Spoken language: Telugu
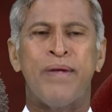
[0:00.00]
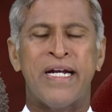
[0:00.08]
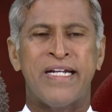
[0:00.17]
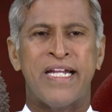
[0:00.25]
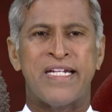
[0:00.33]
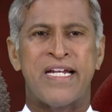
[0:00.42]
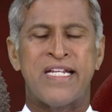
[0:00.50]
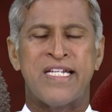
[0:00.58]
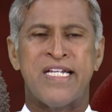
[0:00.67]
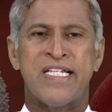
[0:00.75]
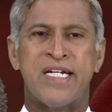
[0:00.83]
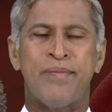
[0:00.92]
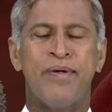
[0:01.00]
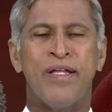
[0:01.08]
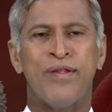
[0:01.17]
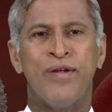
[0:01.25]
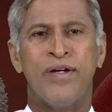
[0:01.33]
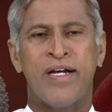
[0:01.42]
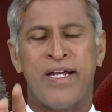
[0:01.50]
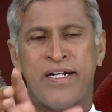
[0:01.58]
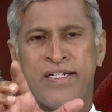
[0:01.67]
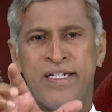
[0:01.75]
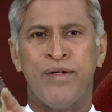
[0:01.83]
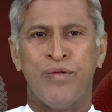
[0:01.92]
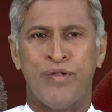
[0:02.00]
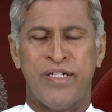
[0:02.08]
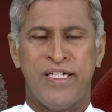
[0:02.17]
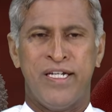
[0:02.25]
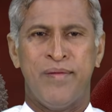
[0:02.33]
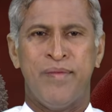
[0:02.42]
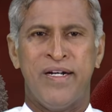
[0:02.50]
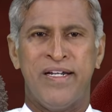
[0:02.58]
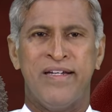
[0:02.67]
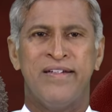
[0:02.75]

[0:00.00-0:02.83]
బ్లడ్ టెస్టులు చేయించినప్పుడు అందులో కరెక్ట్గా ఉంటాయి అన్నమాట